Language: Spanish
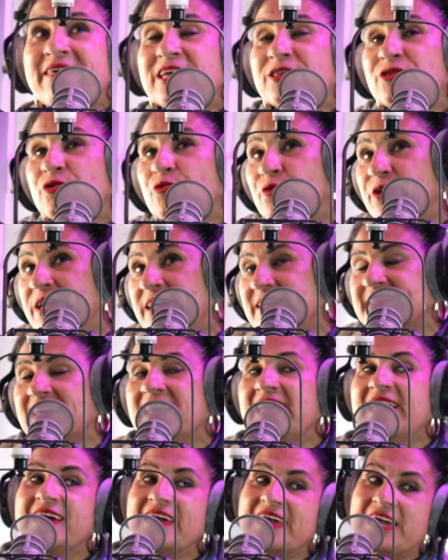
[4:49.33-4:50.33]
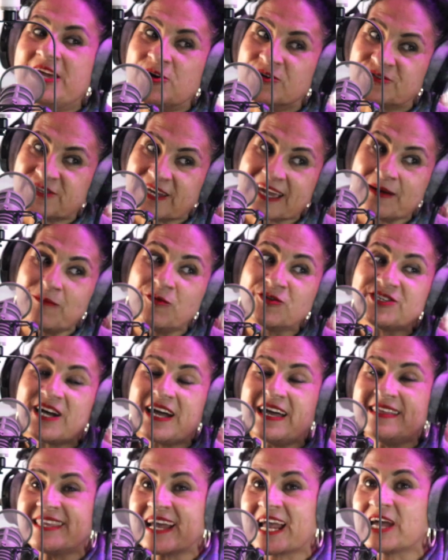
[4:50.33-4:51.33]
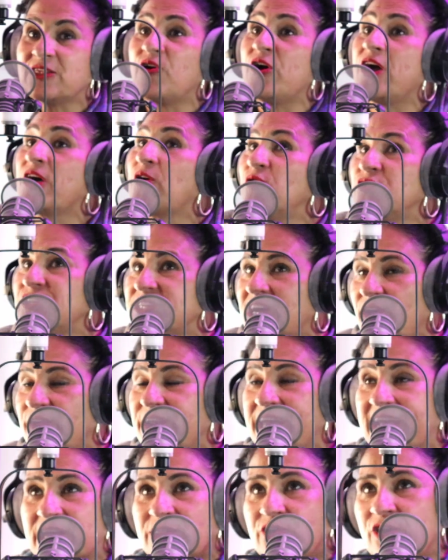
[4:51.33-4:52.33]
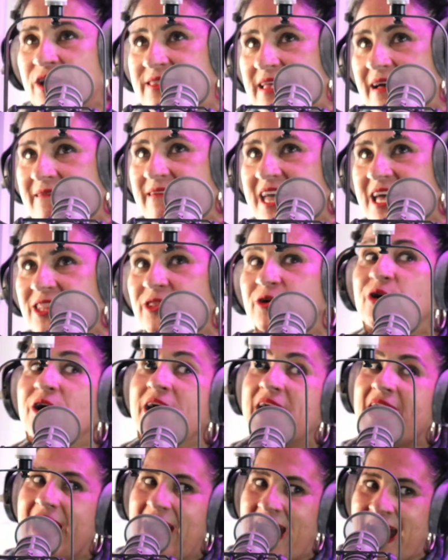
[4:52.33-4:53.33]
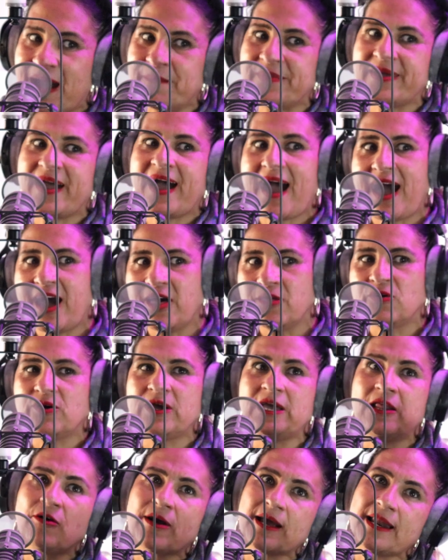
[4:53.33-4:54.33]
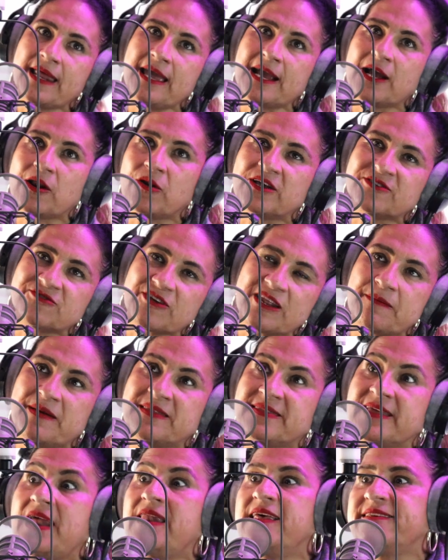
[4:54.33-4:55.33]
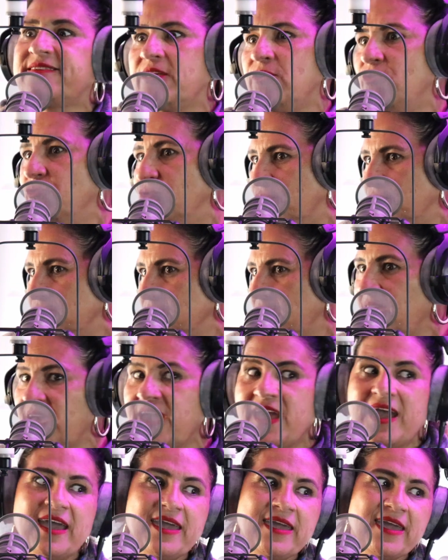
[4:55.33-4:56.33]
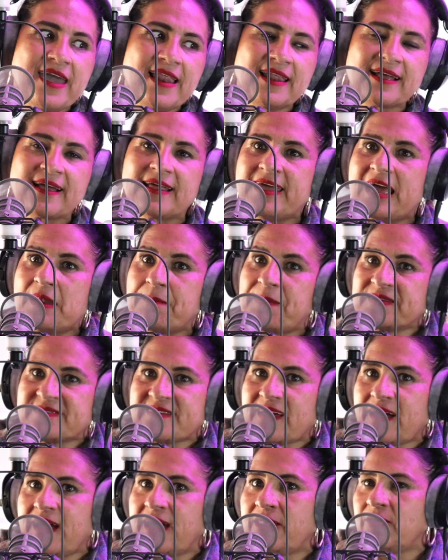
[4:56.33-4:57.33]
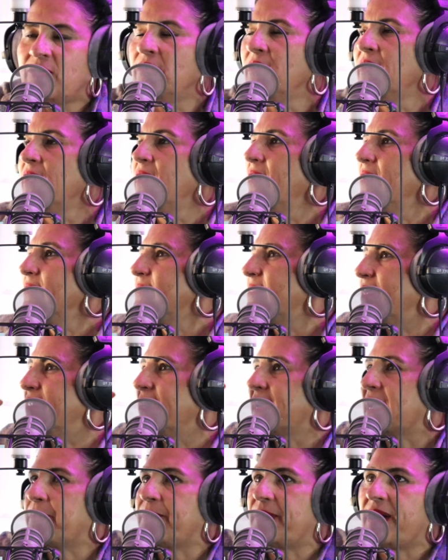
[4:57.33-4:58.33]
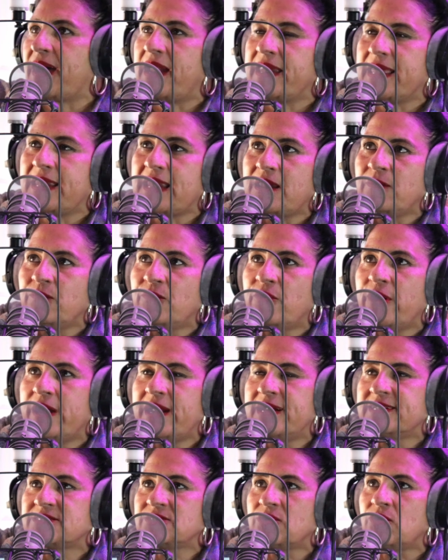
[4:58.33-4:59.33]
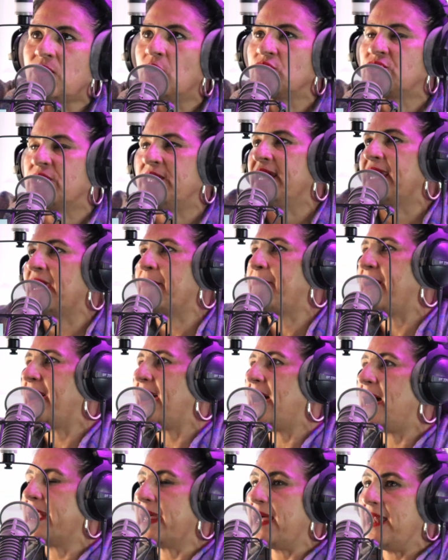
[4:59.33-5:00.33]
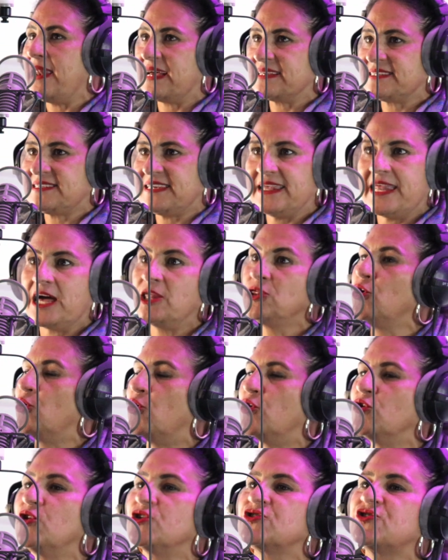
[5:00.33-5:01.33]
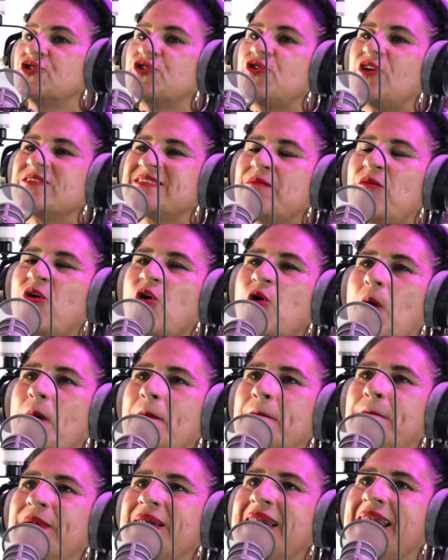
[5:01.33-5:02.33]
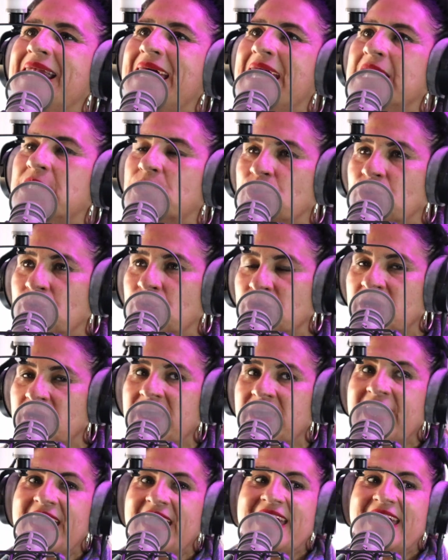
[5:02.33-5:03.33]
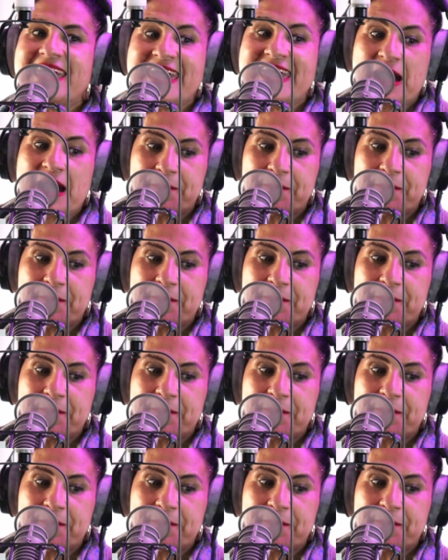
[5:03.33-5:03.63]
de tours, y yo sé que mucha gente que nos escucha ahora y que nos está viendo, han viajado y lo que les incluye solamente es el desayuno. Y el, y el pasajero tiene que pagar el almuerzo o tiene que pagar la cena. No, nosotros lo hacemos completo y